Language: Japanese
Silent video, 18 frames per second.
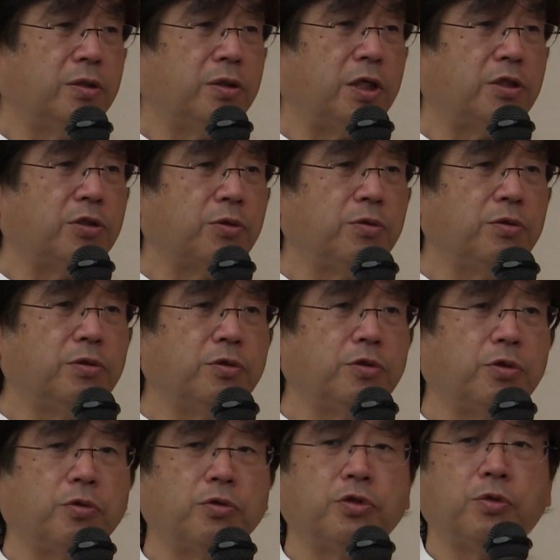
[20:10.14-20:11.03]
でそうい
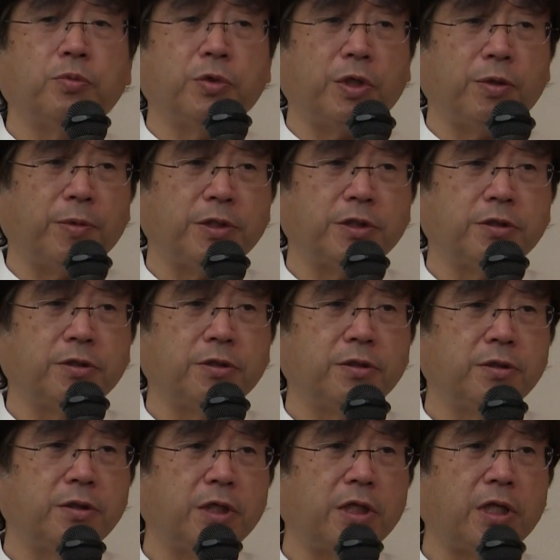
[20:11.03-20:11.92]
う症状も出ます
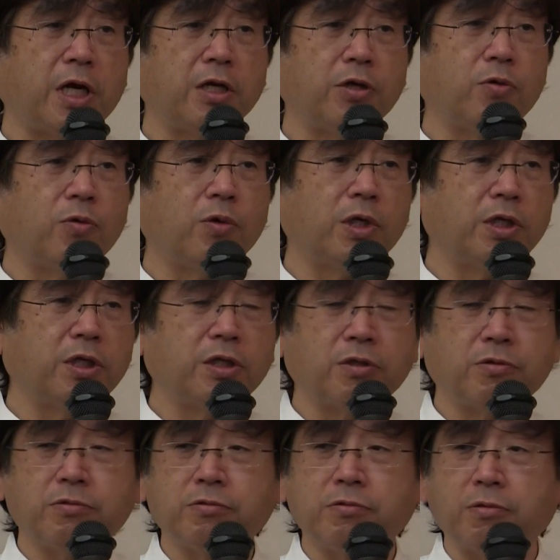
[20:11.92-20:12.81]
で対抗が出
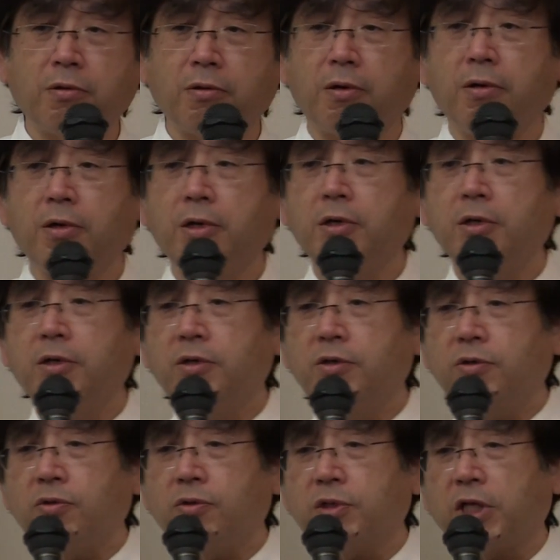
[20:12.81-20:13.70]
てくると
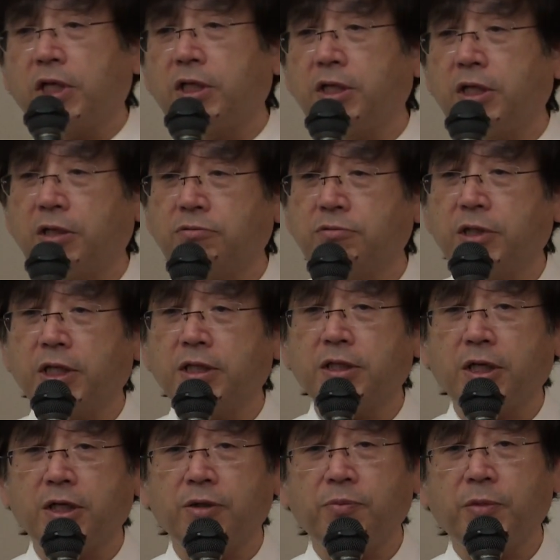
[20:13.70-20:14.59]
立てなくなっ
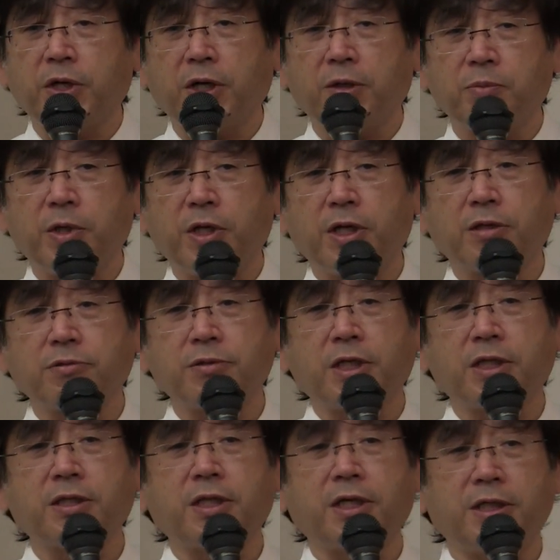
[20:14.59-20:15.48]
たり目が見えな
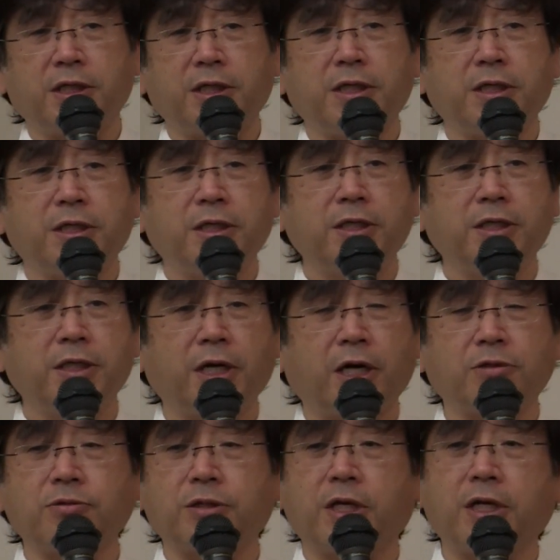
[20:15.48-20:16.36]
くなったり
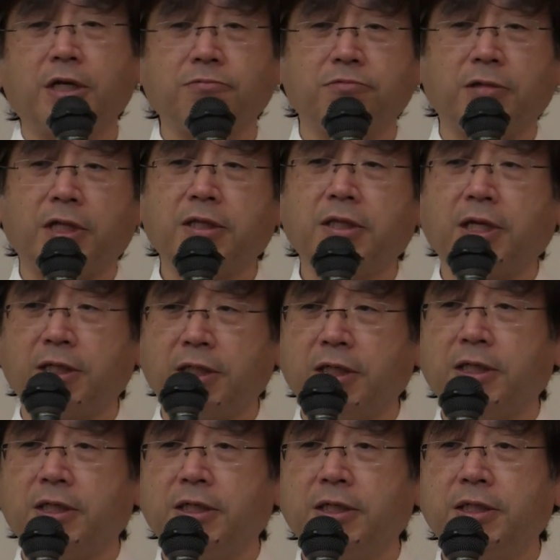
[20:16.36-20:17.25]
歩けなくなった
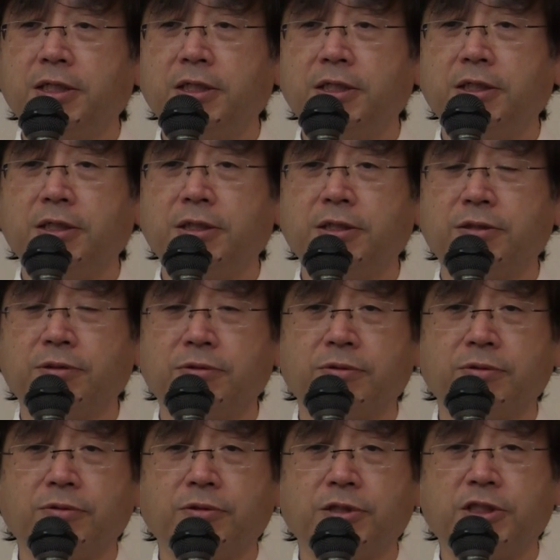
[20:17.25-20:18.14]
り、う
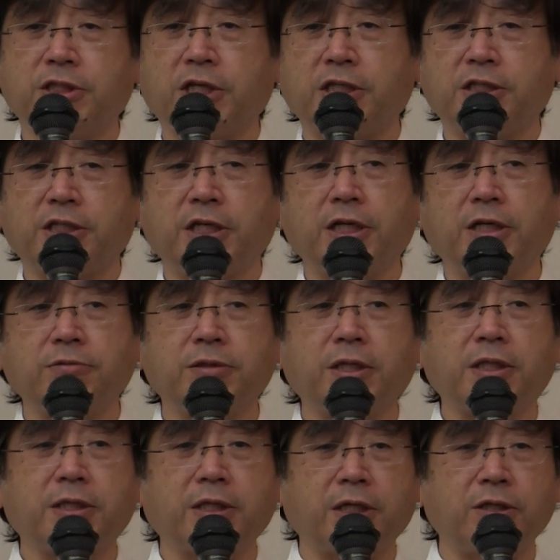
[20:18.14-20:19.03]
ん、口が聞けなく
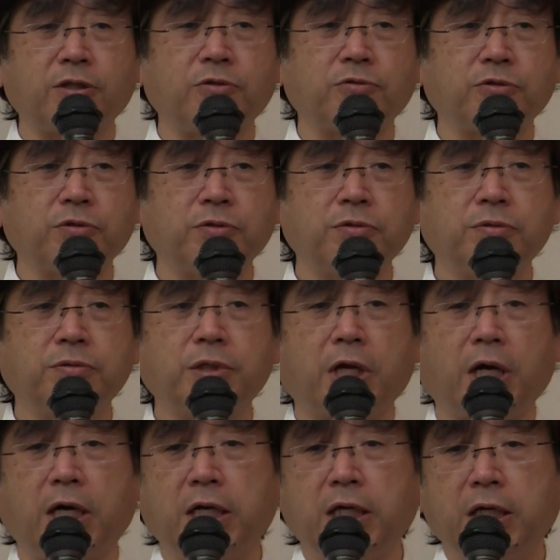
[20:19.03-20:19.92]
なったりとそういうふう
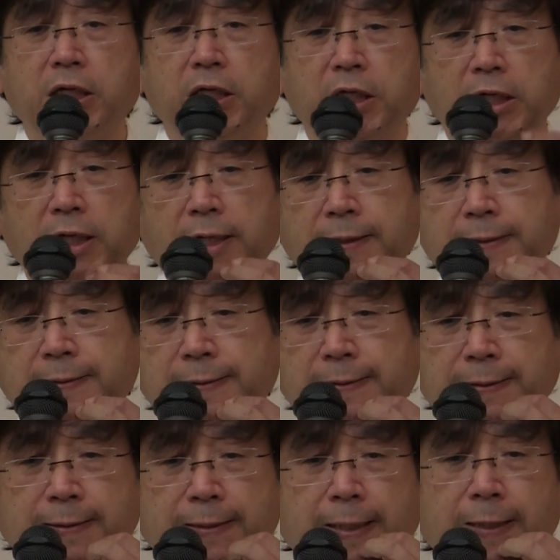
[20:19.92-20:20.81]
なあ
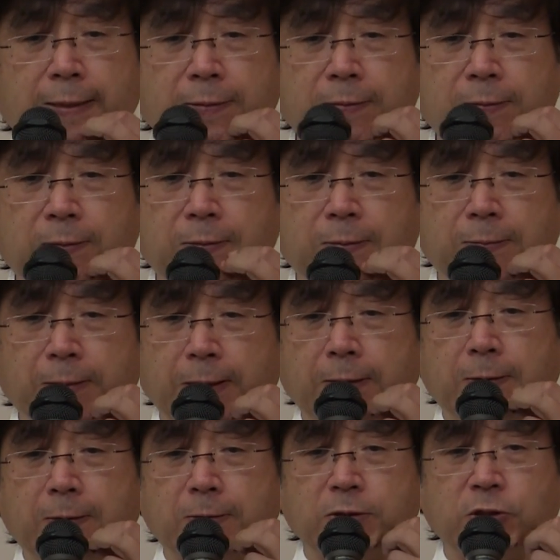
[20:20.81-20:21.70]
の反応
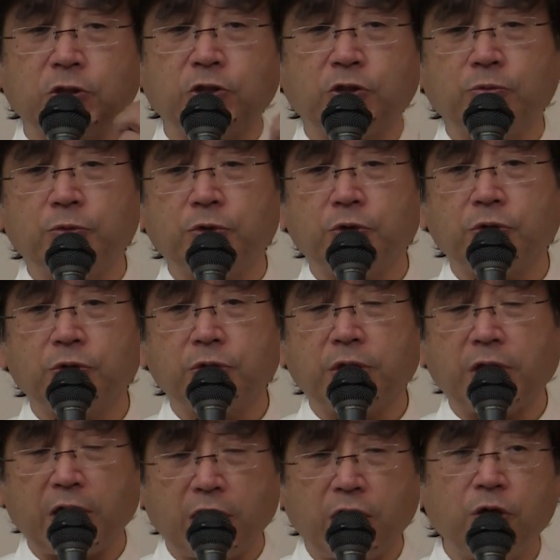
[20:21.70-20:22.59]
まで起こす人も
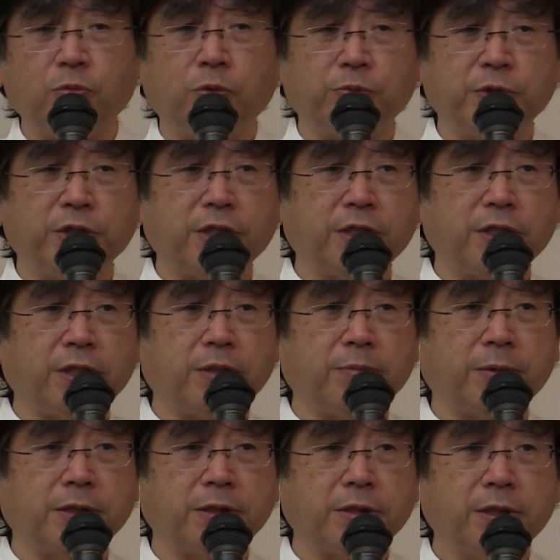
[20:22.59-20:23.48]
何例も見てきて
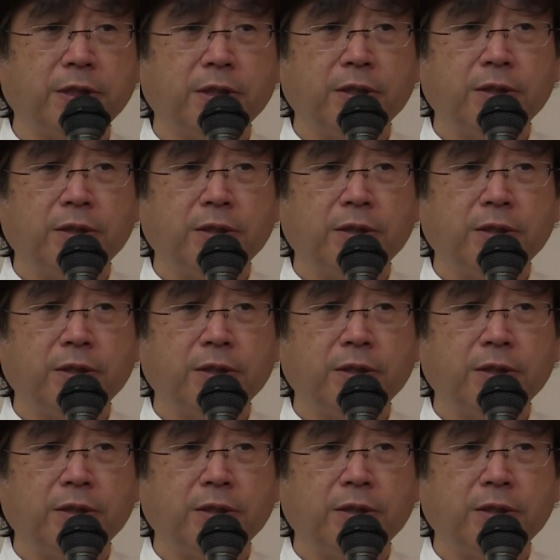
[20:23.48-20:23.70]
います。